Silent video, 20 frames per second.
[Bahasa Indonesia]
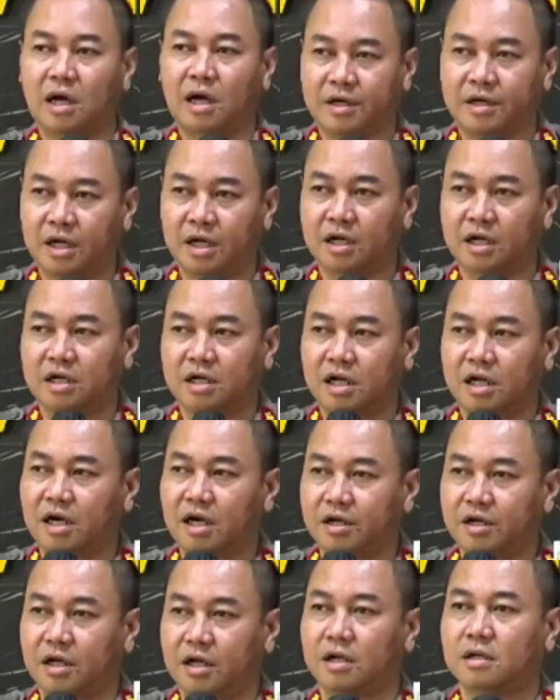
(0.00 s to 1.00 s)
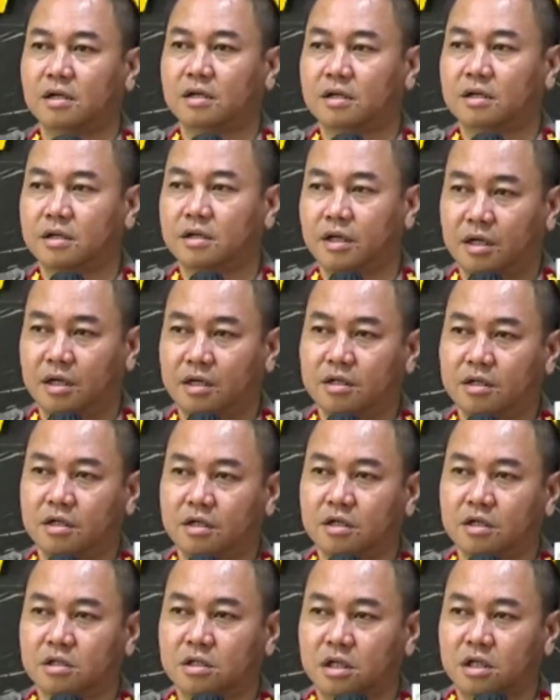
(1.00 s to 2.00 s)
ada kendaraannya ya
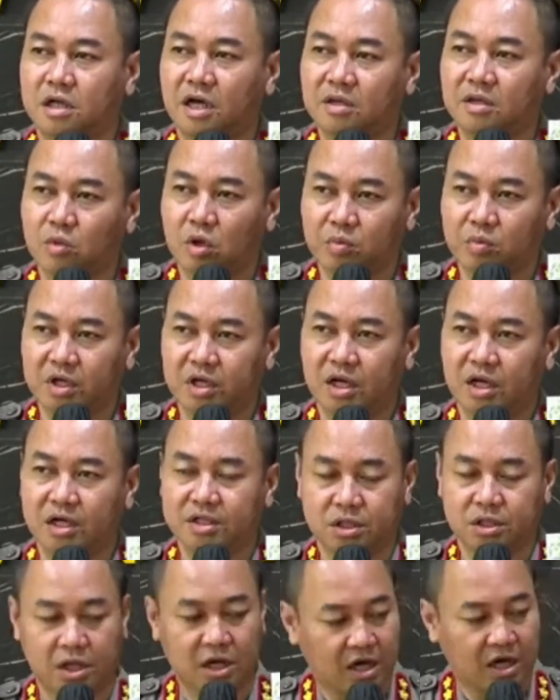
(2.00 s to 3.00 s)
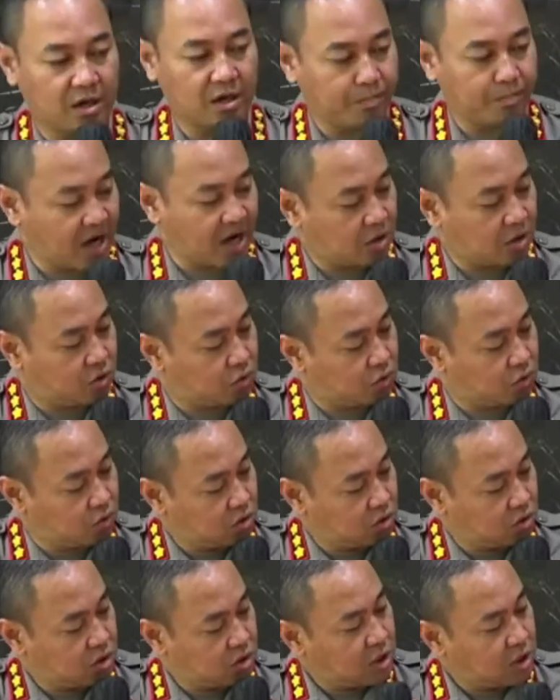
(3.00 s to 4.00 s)
terkait mobil dinas. Sedangkan pelaku
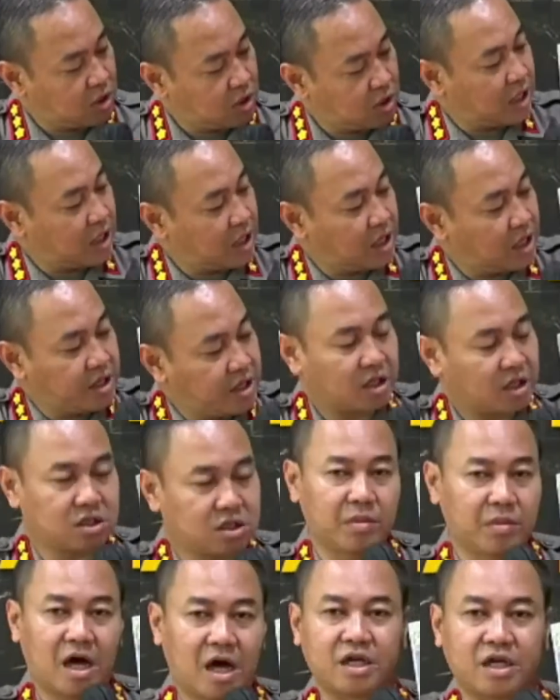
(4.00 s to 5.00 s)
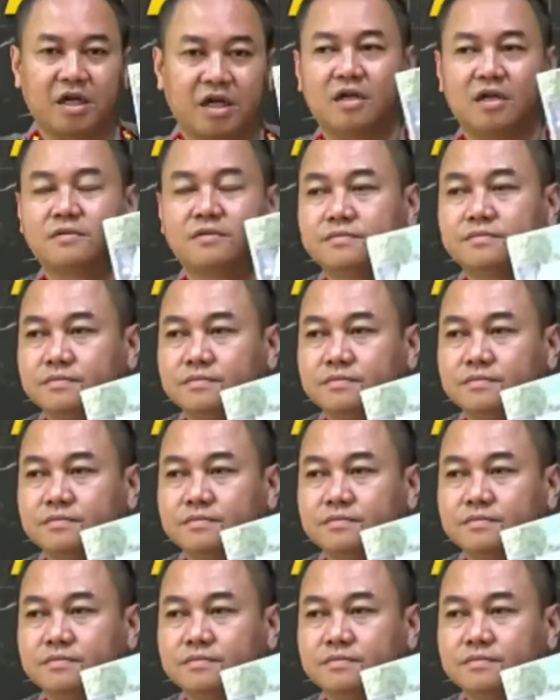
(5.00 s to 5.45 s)
adanya yang sebelah kiri.